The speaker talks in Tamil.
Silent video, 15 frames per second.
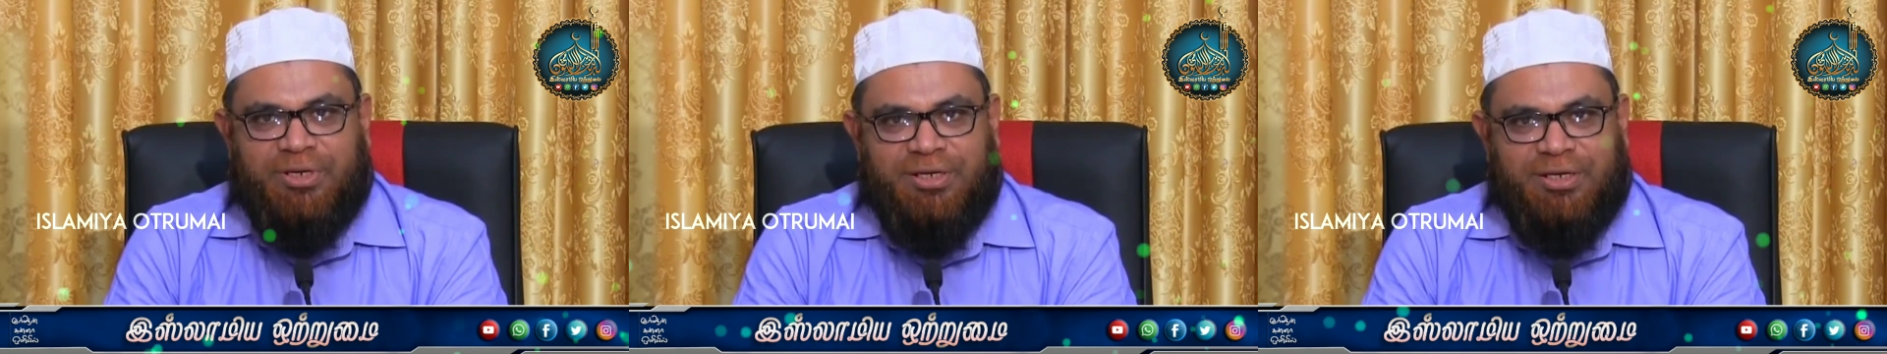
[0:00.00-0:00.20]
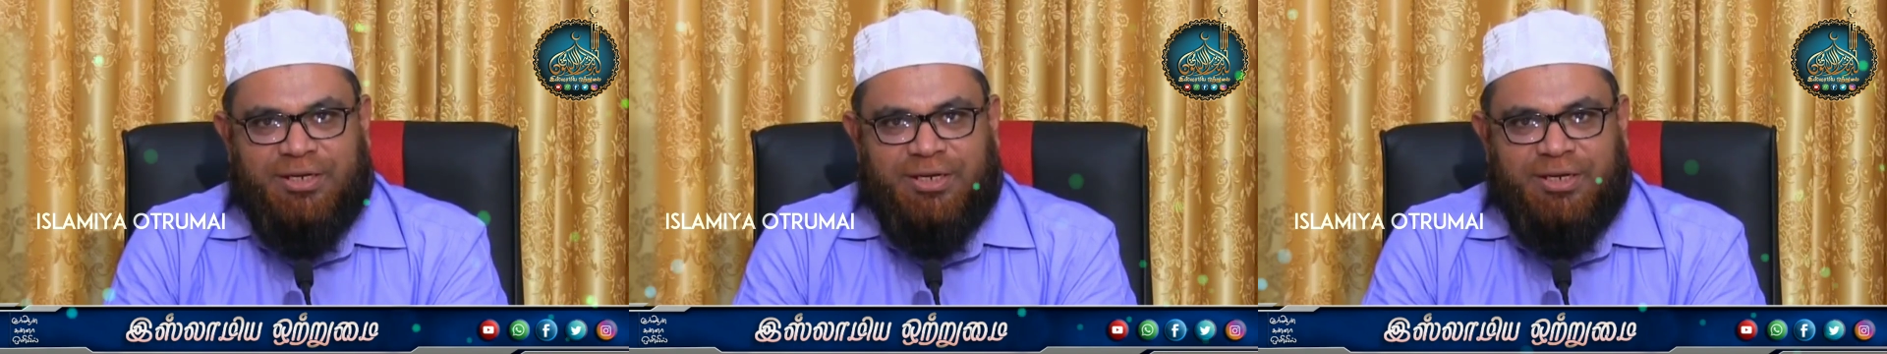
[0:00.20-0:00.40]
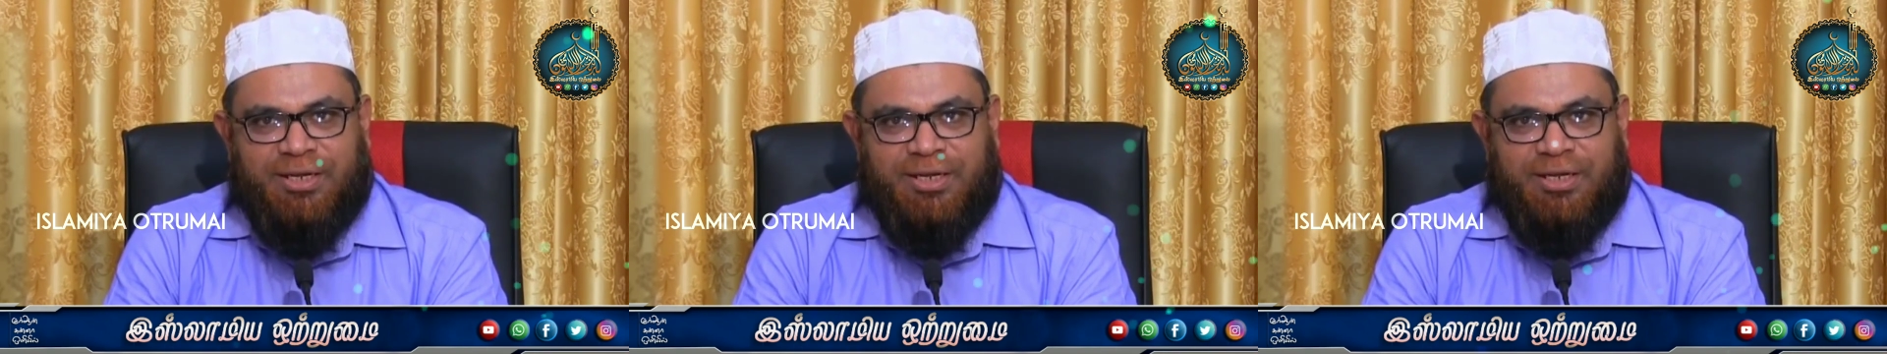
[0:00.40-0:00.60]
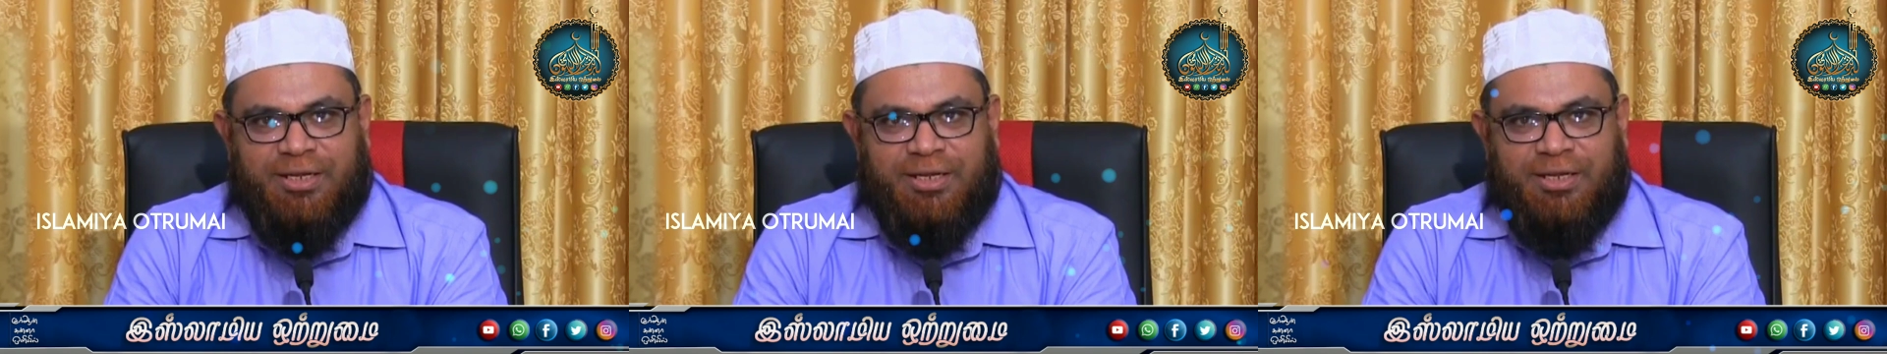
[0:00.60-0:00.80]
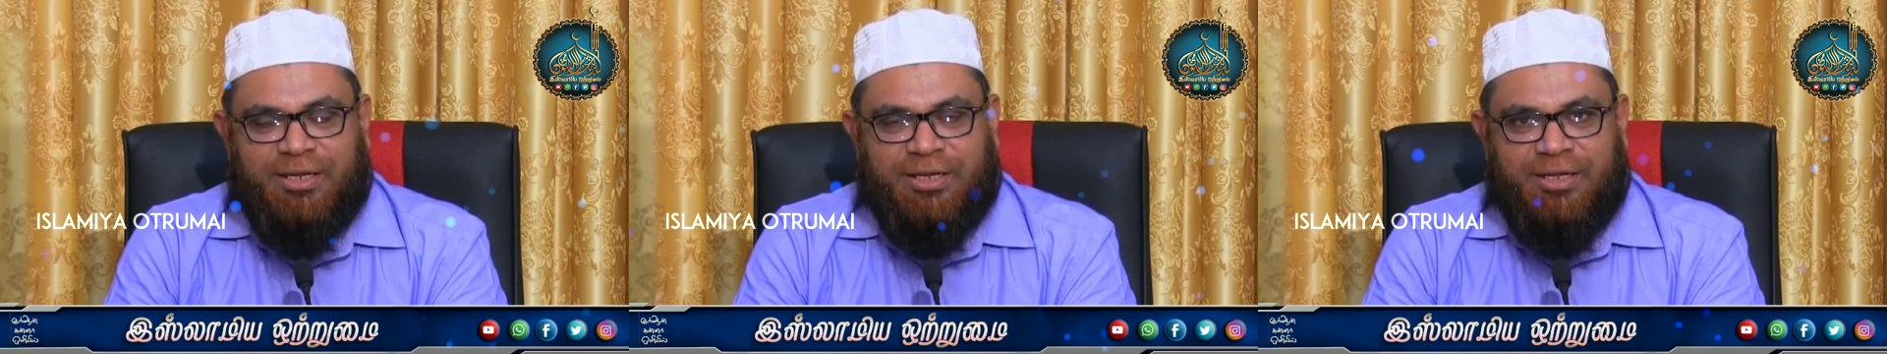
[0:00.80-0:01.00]
இருக்கிற
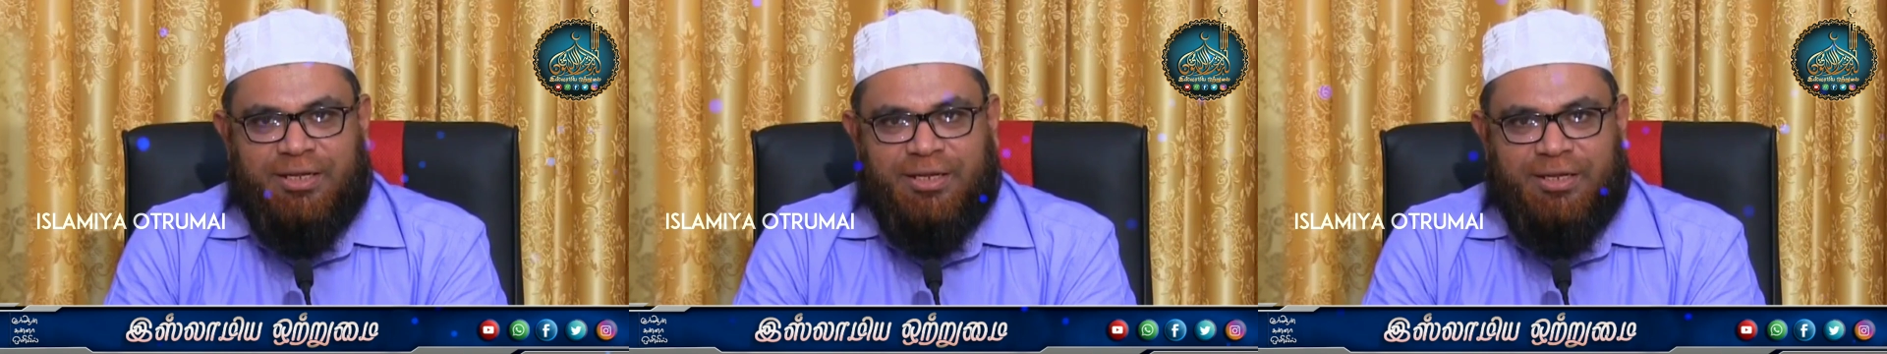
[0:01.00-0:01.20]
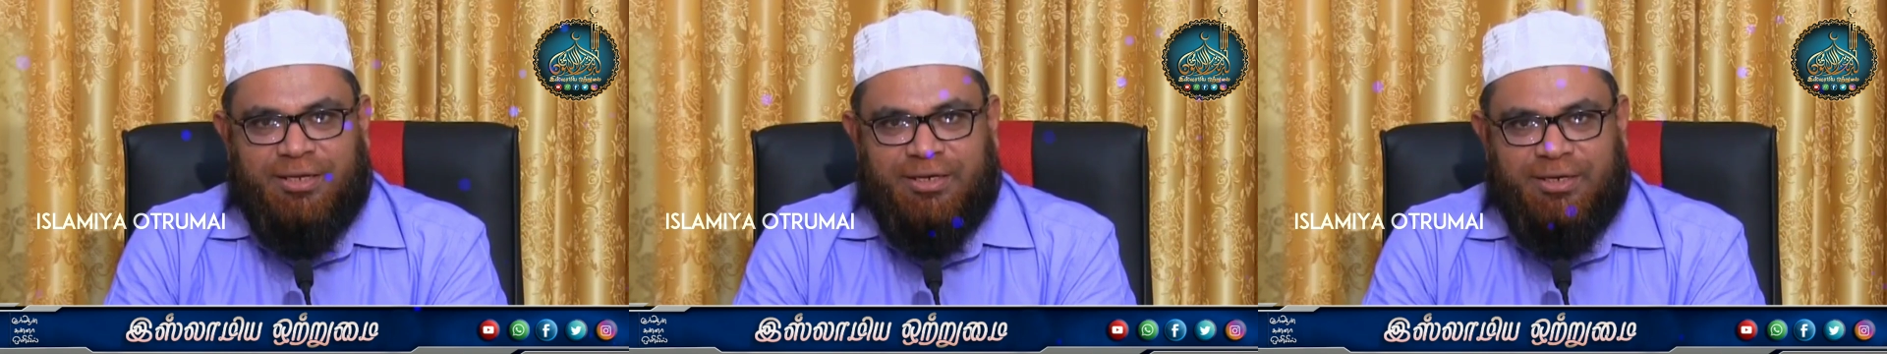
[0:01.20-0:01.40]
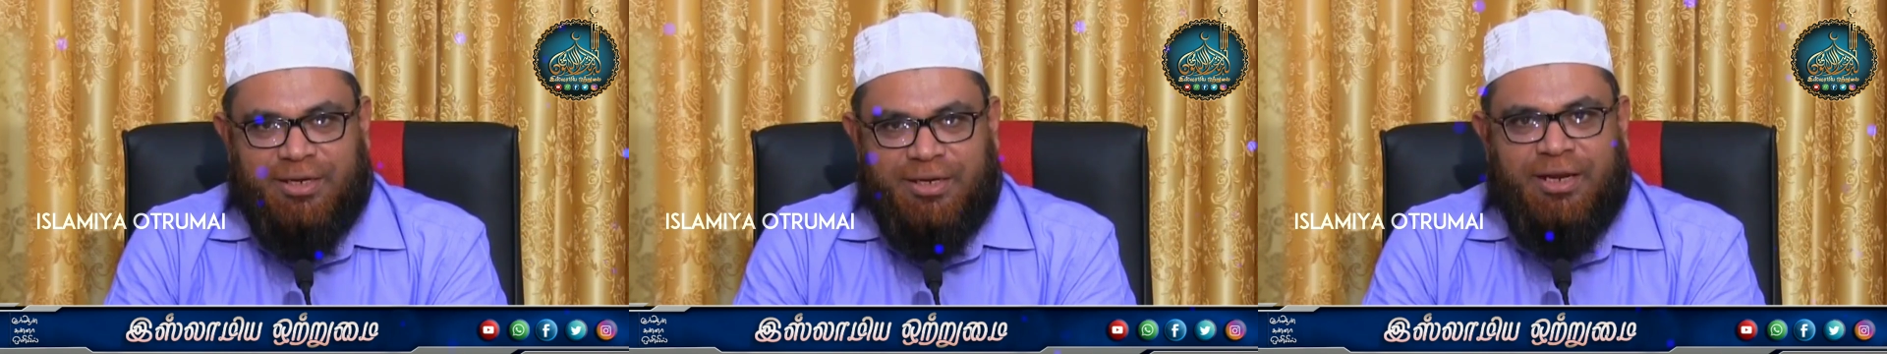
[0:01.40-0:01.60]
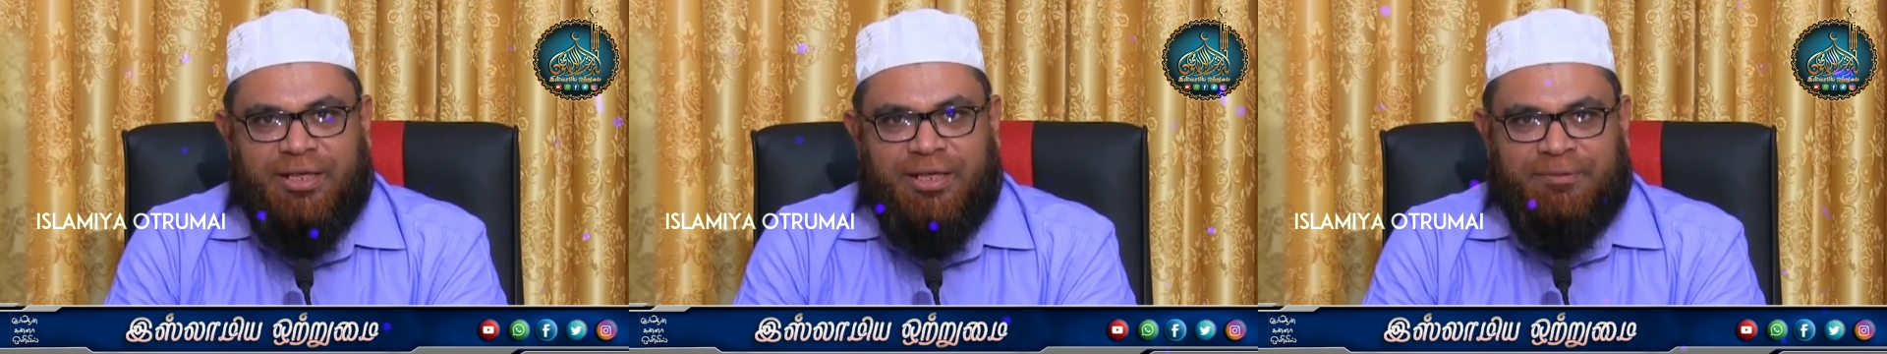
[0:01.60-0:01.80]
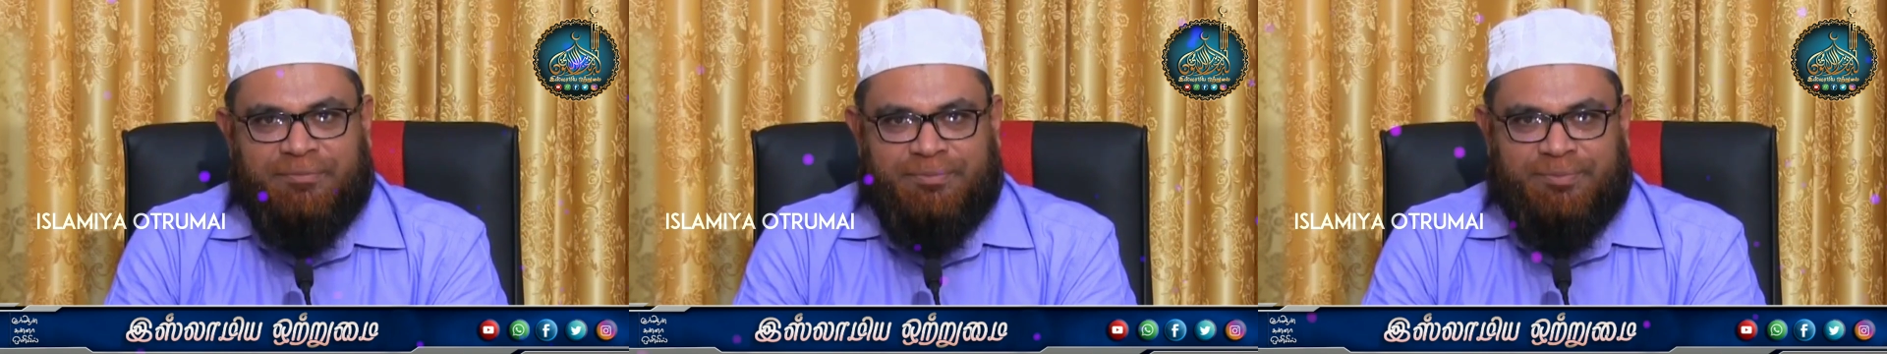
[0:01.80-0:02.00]
நிலை